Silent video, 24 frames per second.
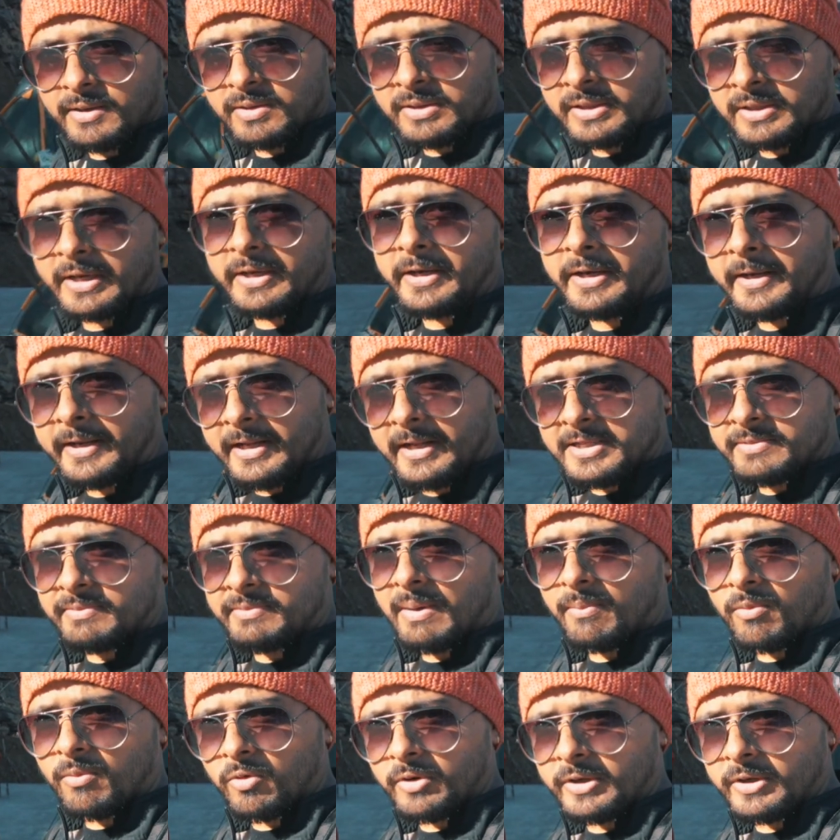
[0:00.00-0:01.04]
इनकी डिटेल्स मैं
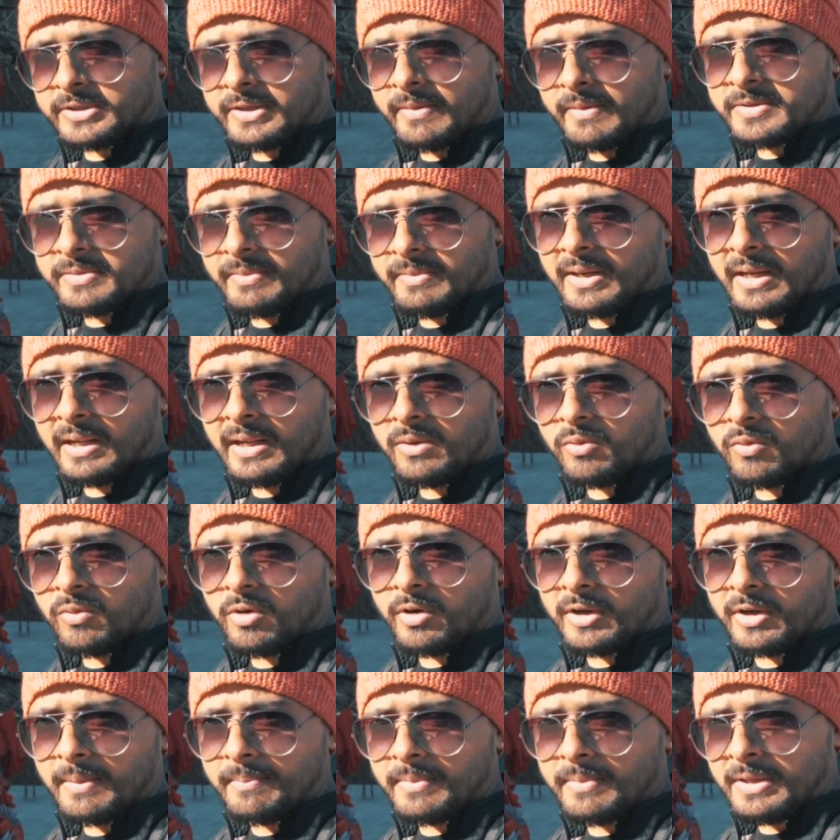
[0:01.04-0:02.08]
आपको डिस्क्रिप्शन में डाल दूँगा
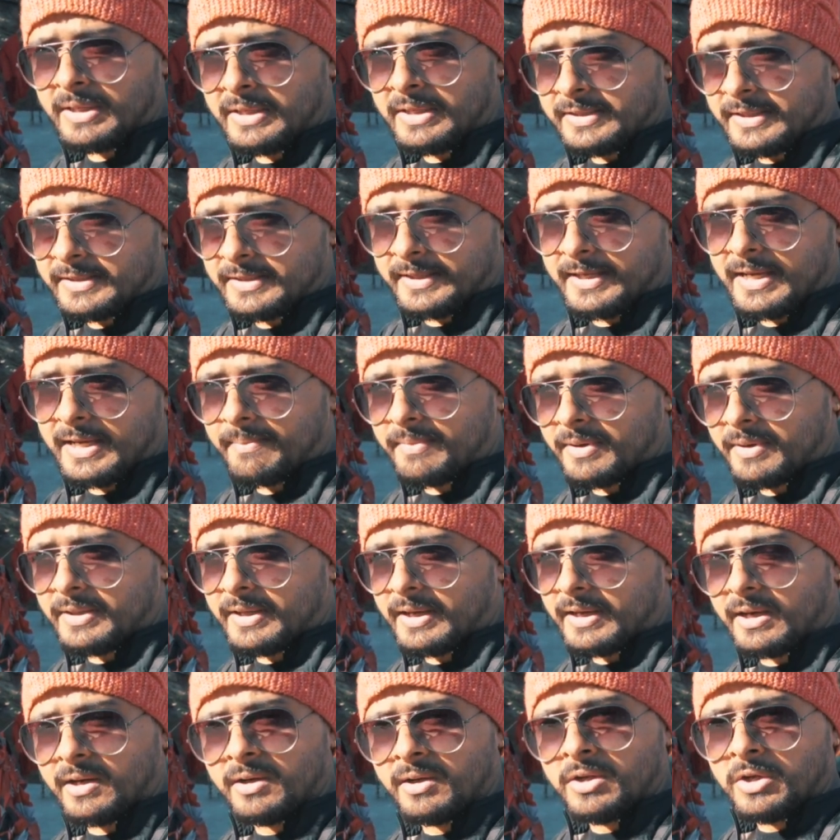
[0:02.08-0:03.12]
और आप जैसे कि आपने
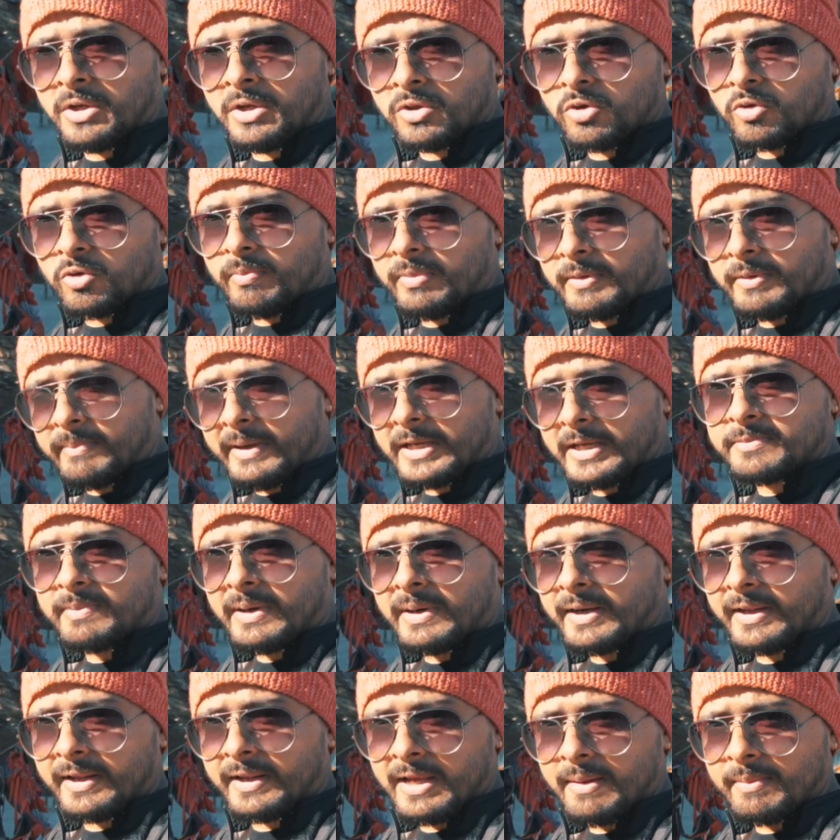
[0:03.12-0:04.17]
देखा तो बेस्ट
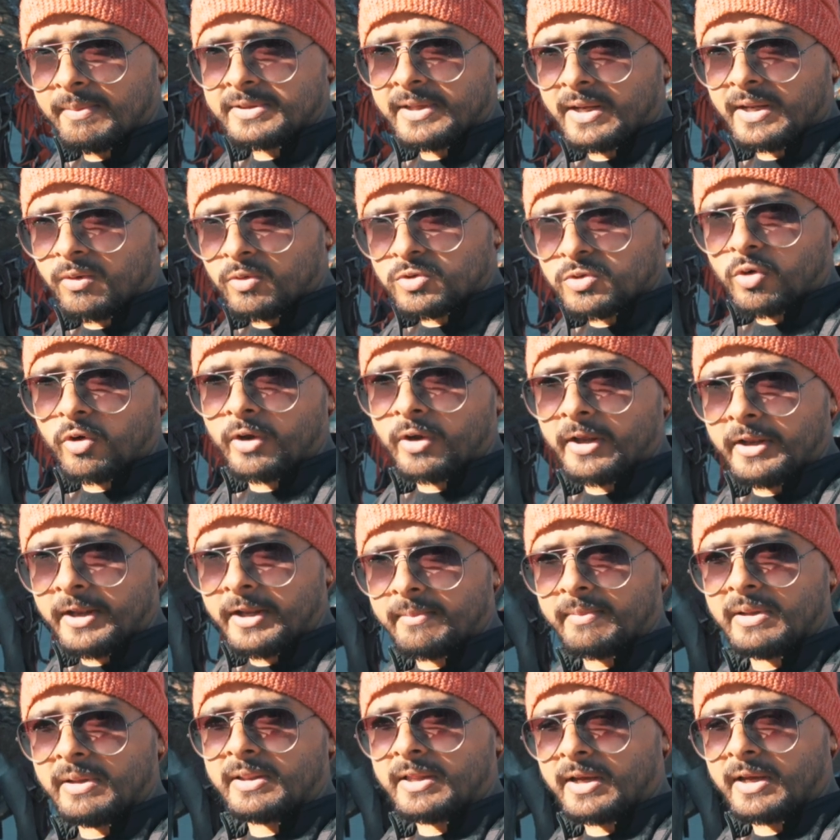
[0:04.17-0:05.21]
पार्ट है कि यहाँ पर सारा कुछ ऑर्गेनिक
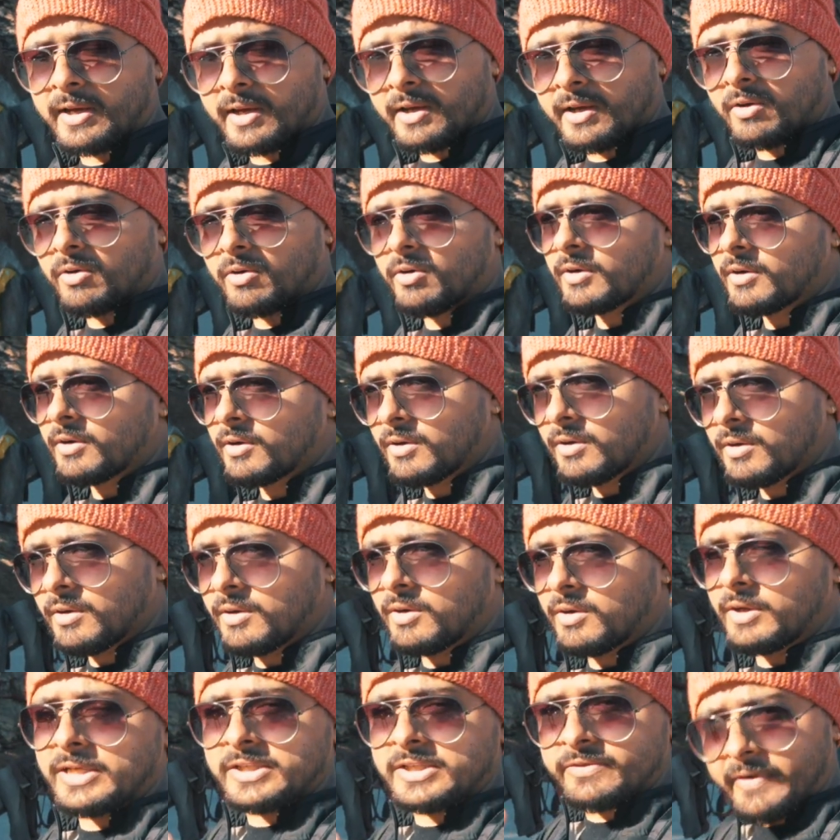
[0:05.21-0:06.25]
मिलता है और
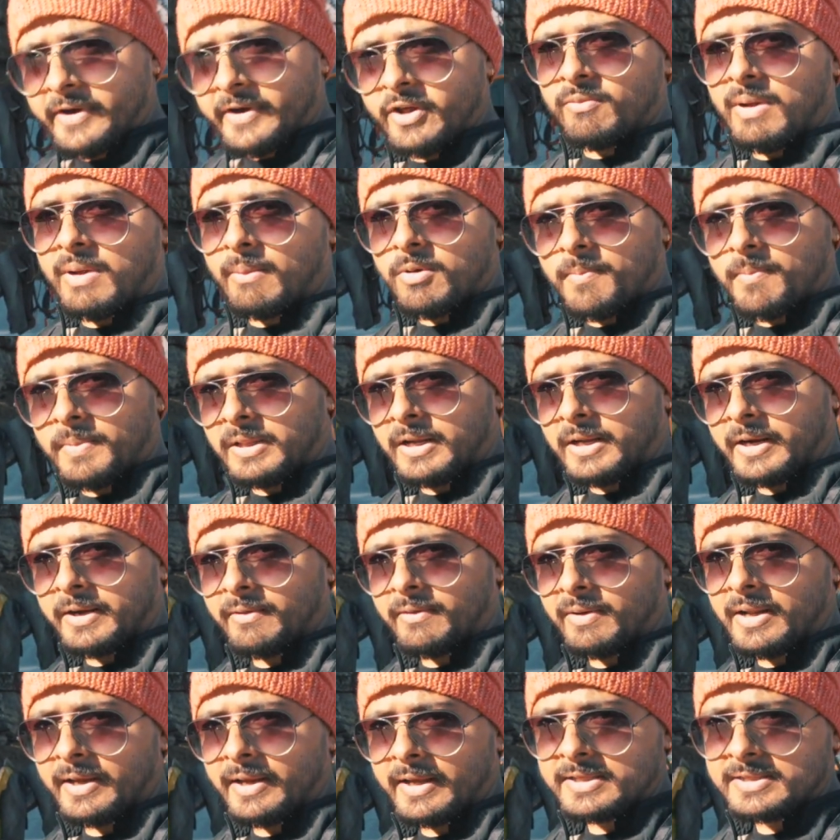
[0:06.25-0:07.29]
uh, इस वीडियो में आपको पता लगने
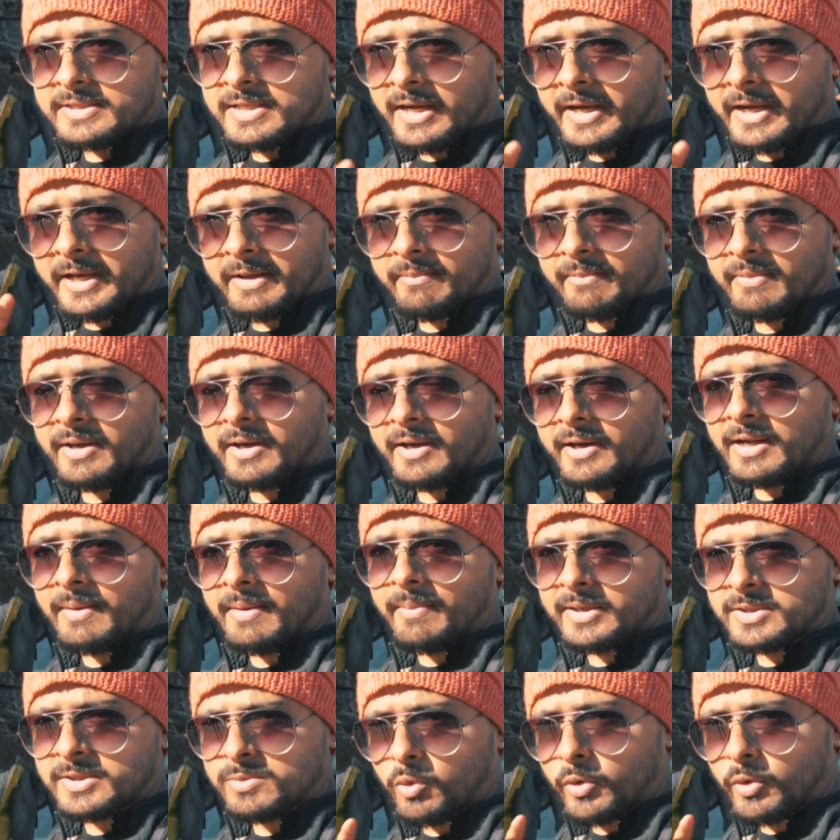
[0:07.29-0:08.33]
वाला है कि सांकरी में अगर आप
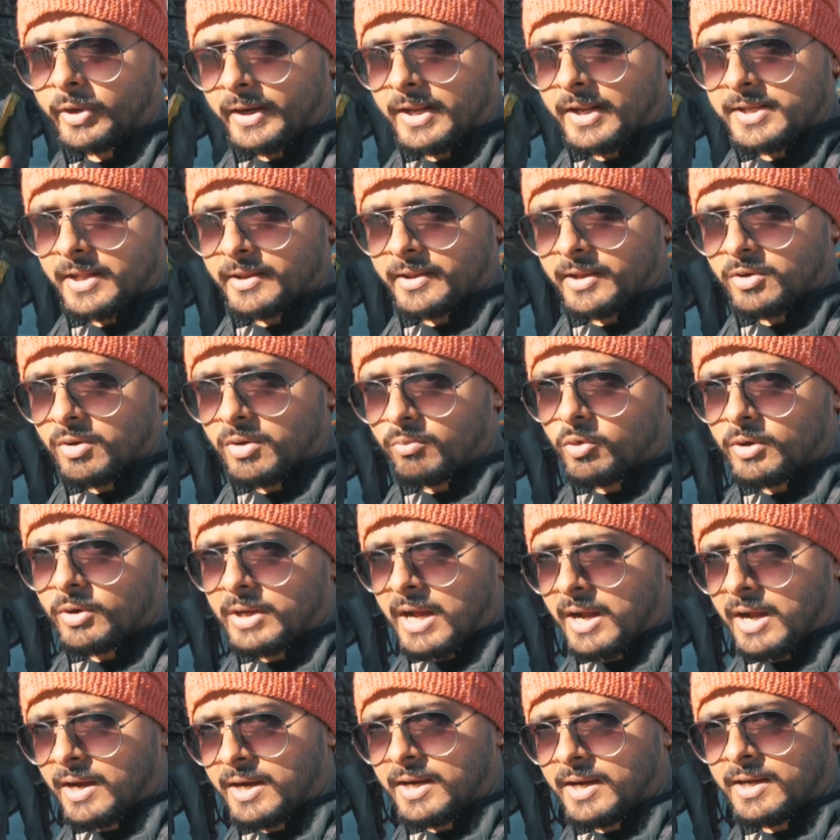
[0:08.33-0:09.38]
एक्सप्लोर करना चाहते हैं तो आपको
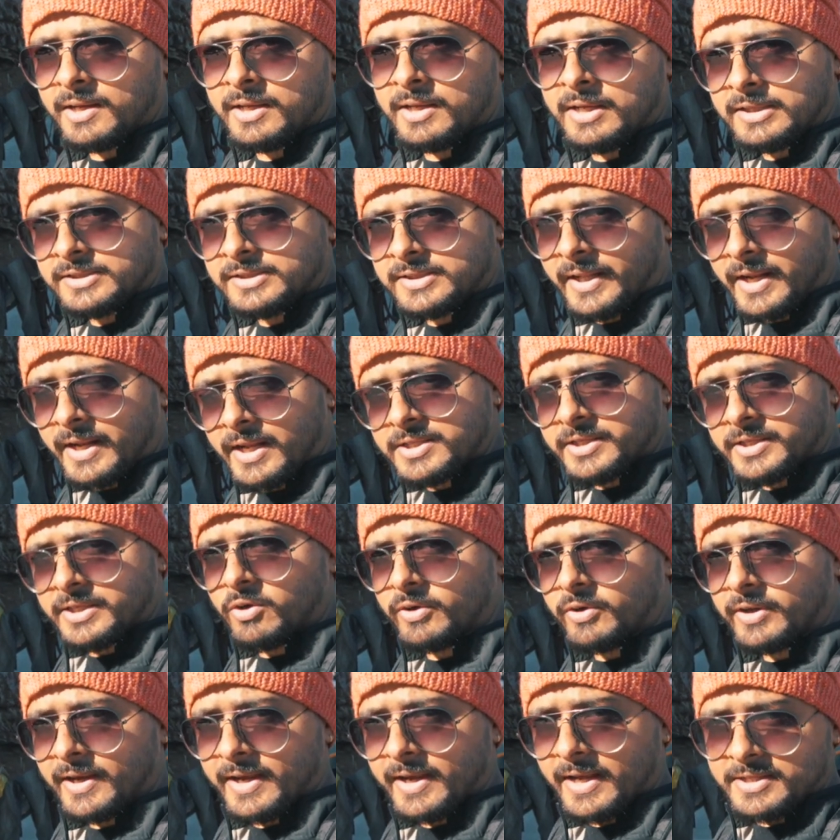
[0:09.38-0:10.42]
कहाँ कहाँ जाना चाहिए और
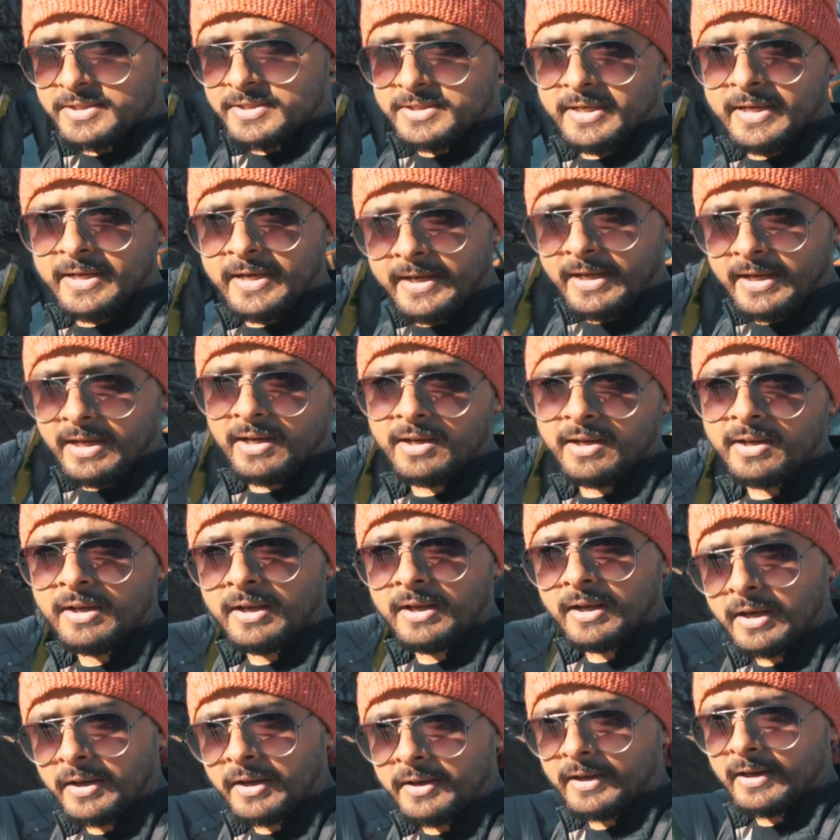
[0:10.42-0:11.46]
क्या क्या चीज़ें हैं यहाँ
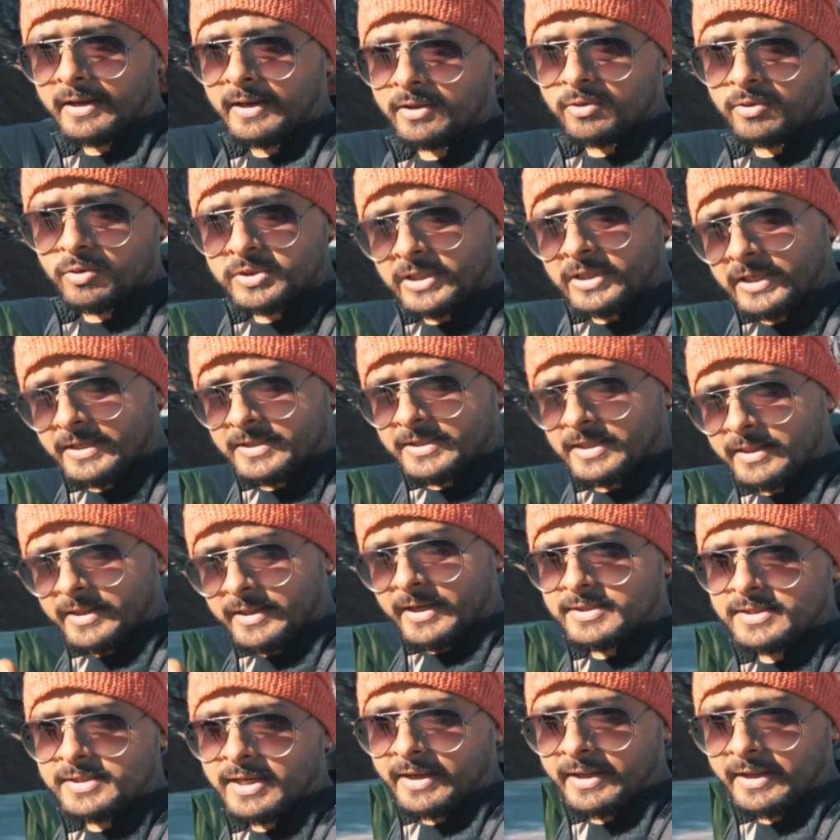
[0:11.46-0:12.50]
करने के लिए तो चलिए चलते हैं
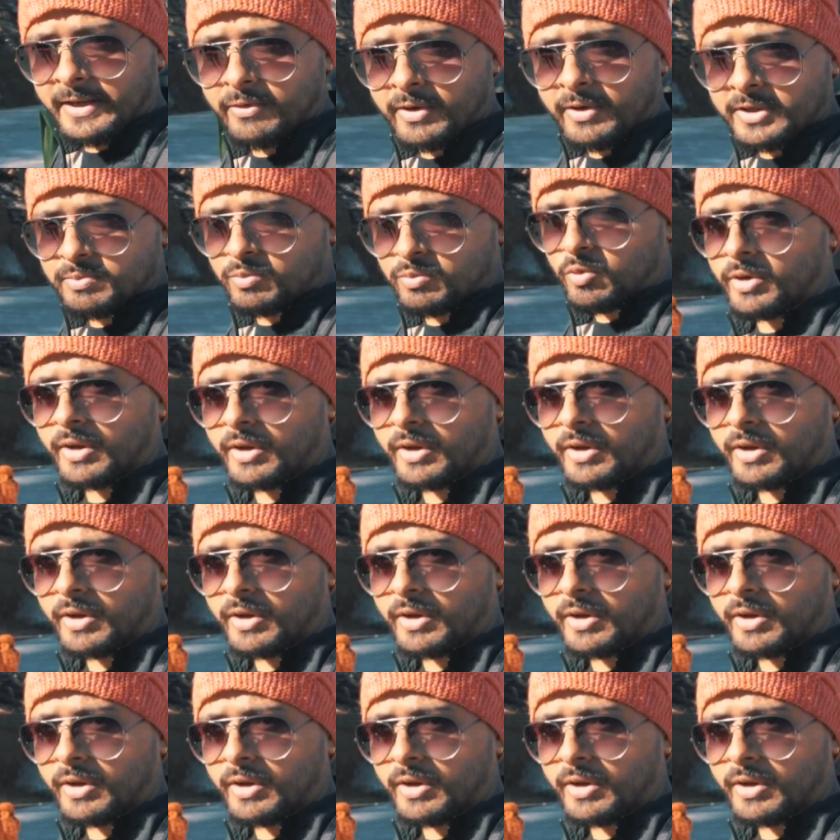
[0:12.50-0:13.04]
सांकरी को एक्सप्लोर